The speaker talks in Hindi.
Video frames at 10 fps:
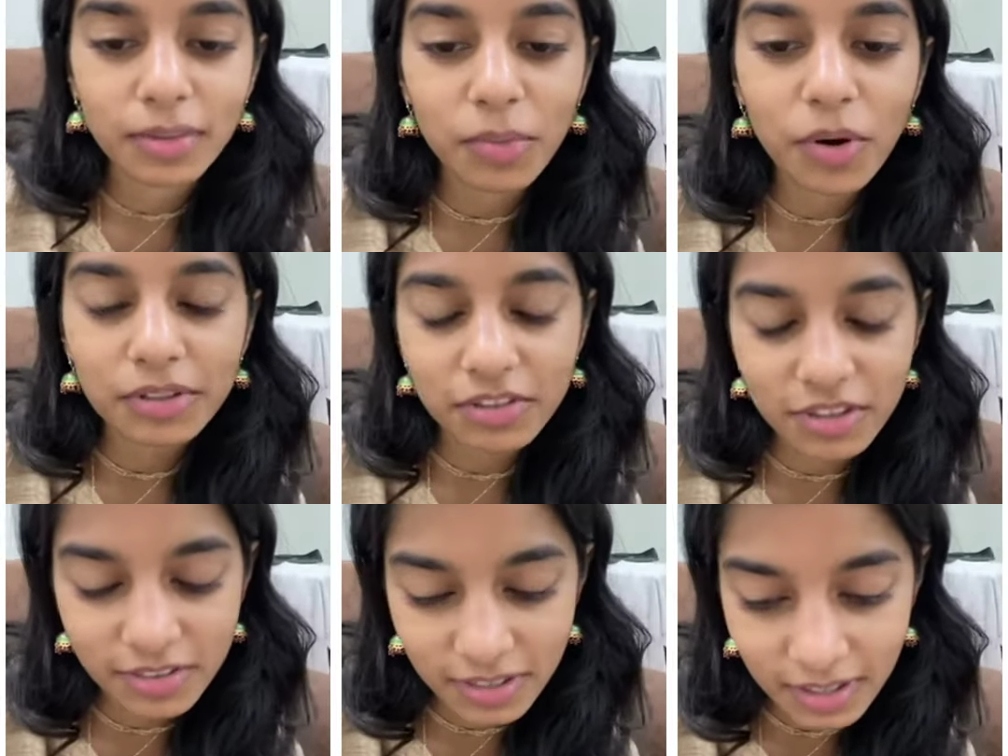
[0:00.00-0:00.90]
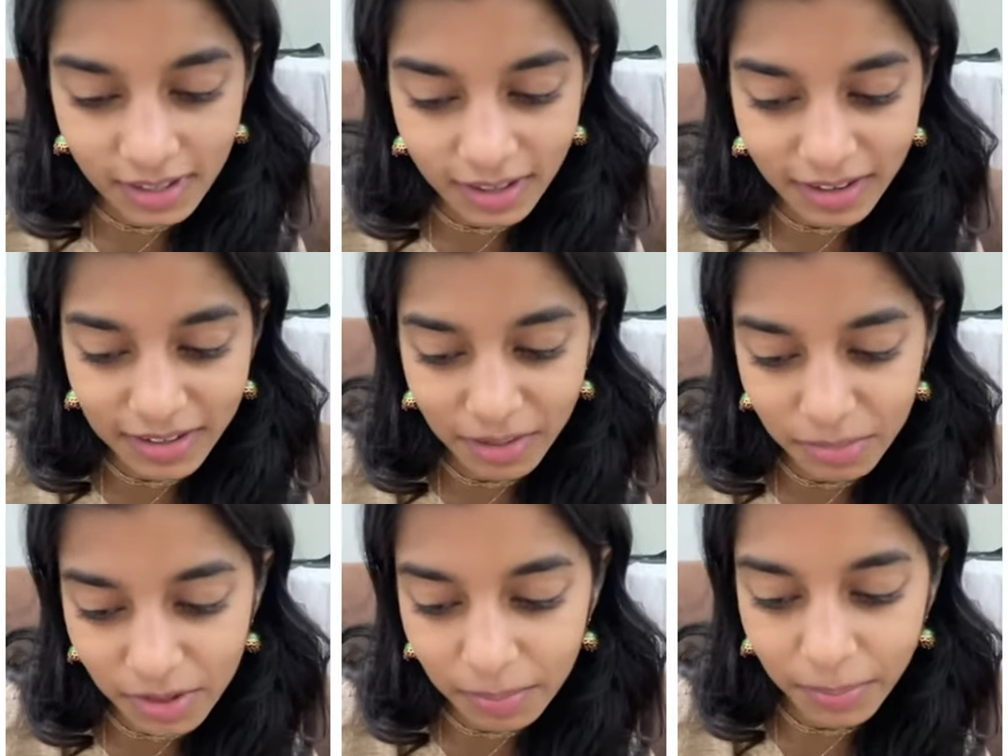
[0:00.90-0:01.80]
बहुत अच्छे से ये
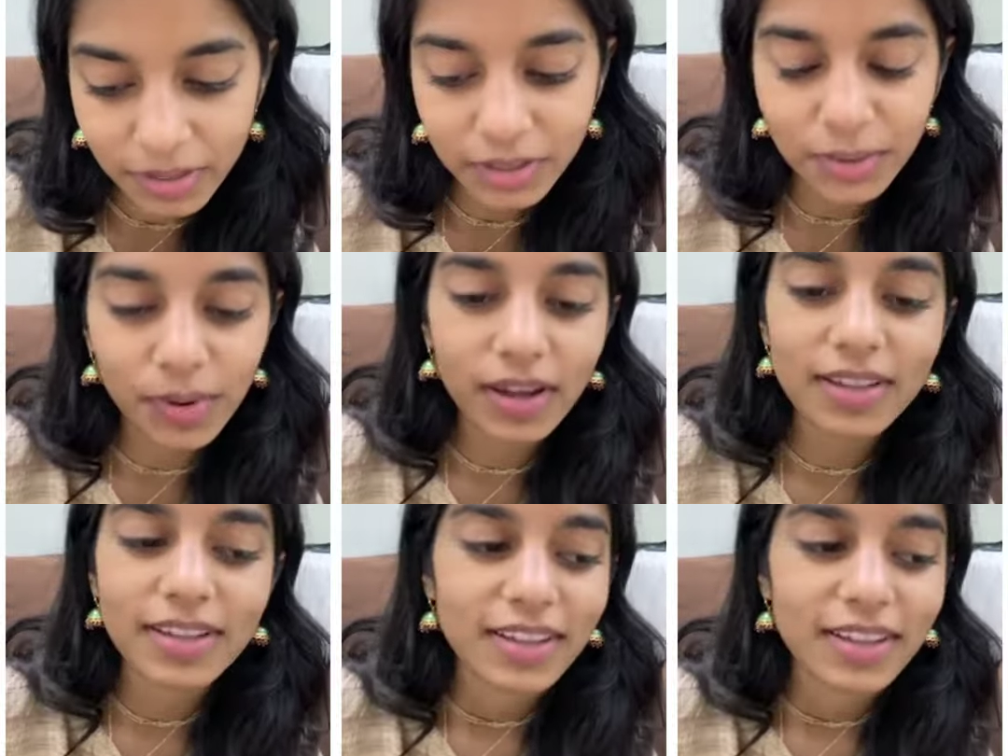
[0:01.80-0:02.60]
कार्यक्रम संपन्न हुआ